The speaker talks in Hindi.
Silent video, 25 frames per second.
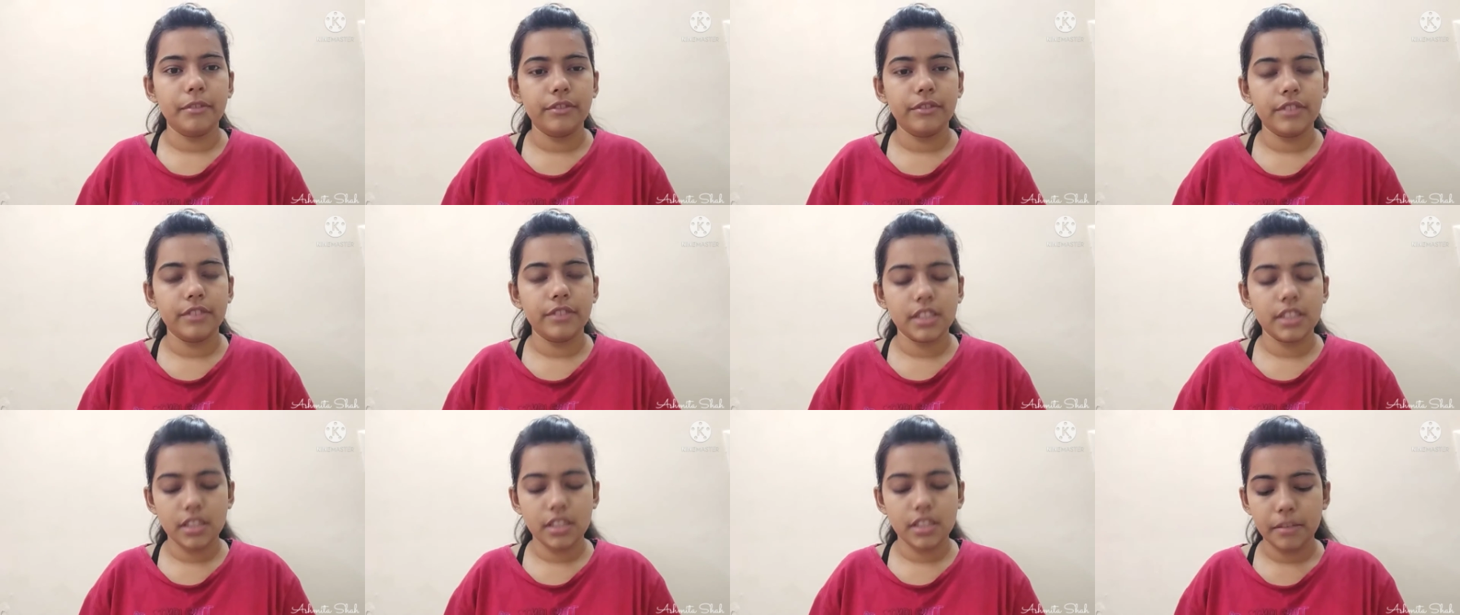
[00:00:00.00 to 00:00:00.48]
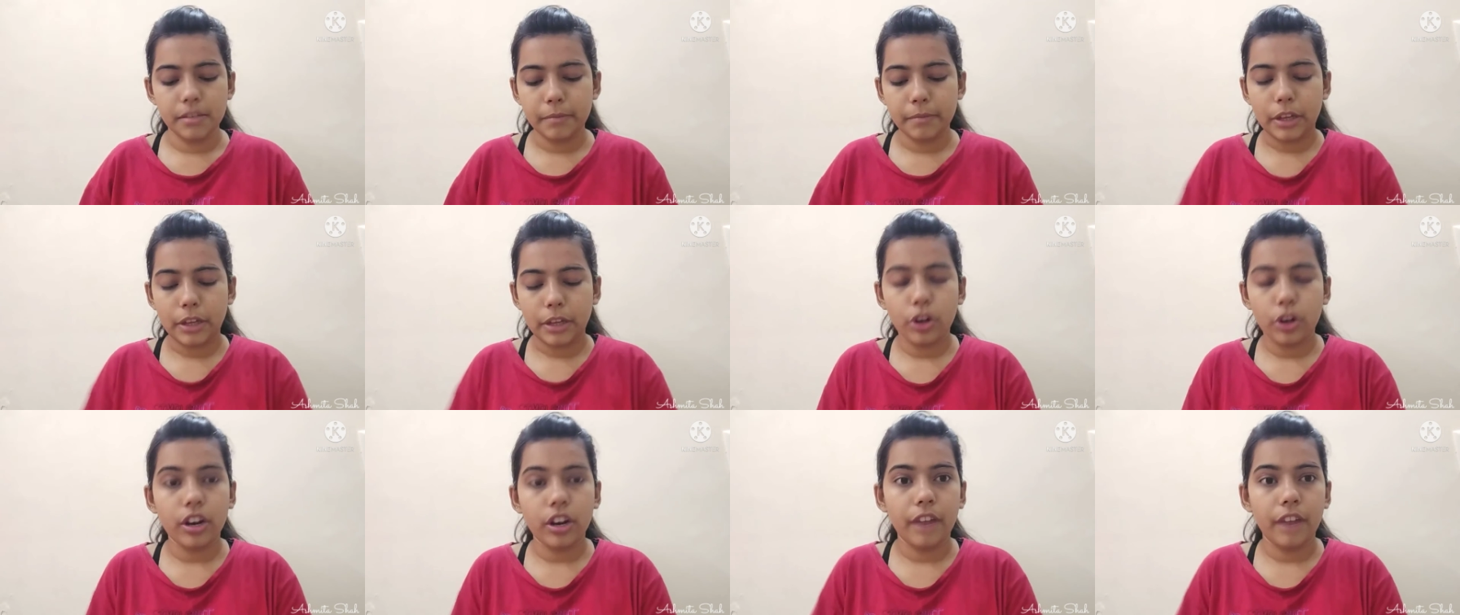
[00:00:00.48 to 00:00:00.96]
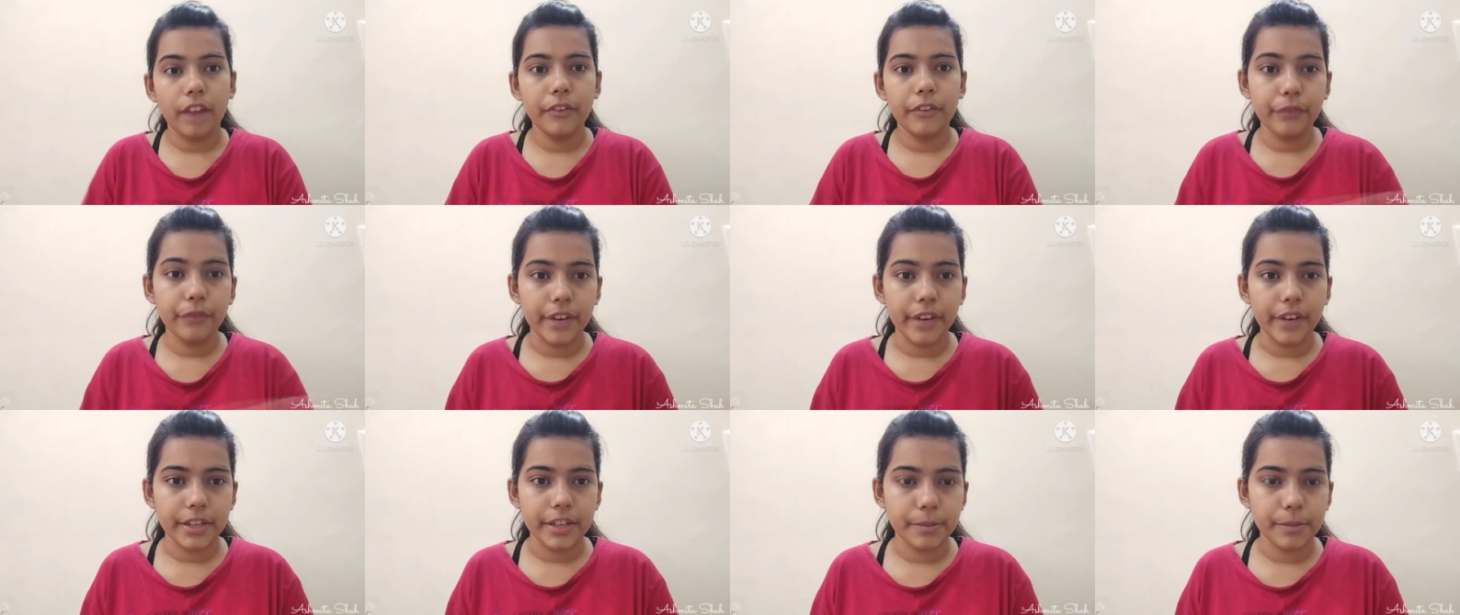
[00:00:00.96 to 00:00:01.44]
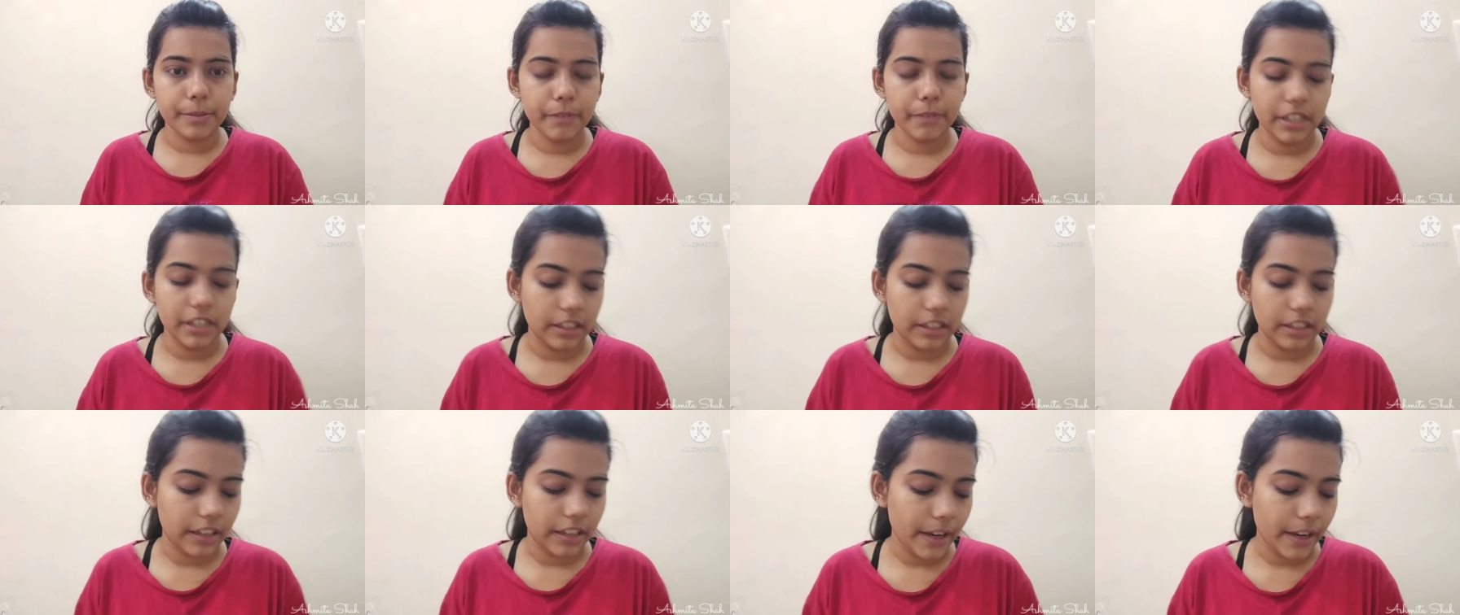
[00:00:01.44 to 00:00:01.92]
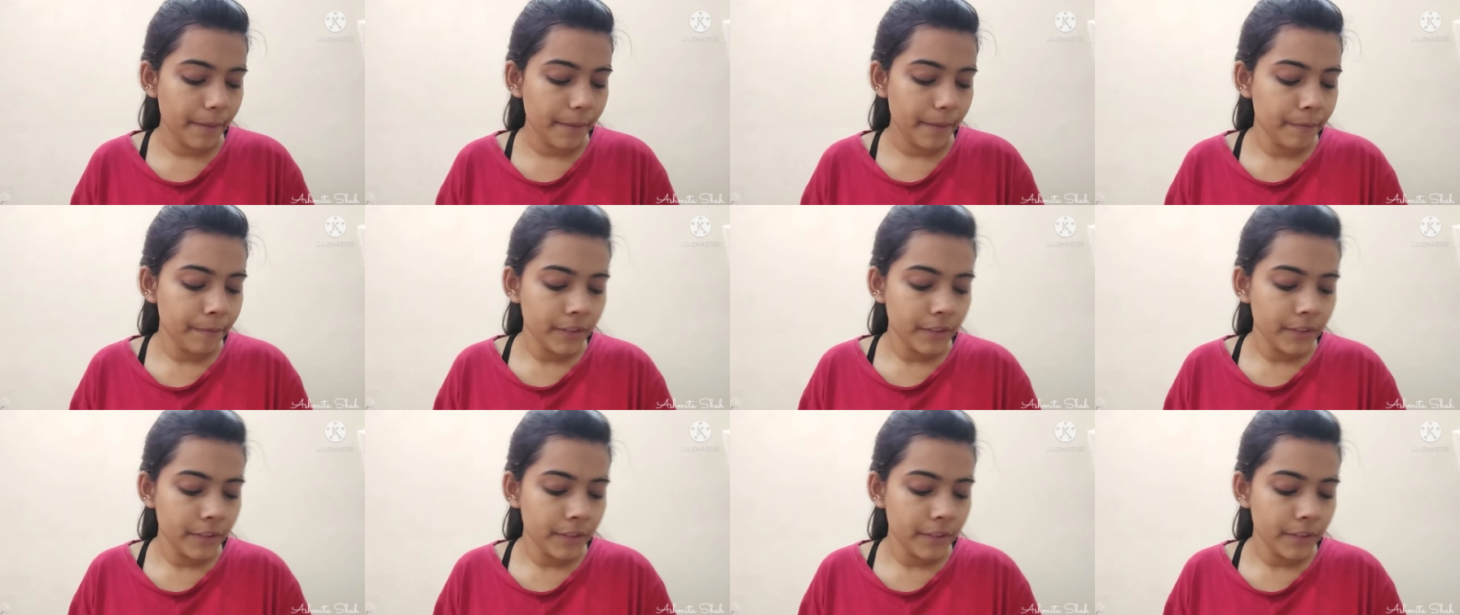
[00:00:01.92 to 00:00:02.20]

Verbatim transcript: स्किन पे और काफ़ी फ्रेश भी लग रहा है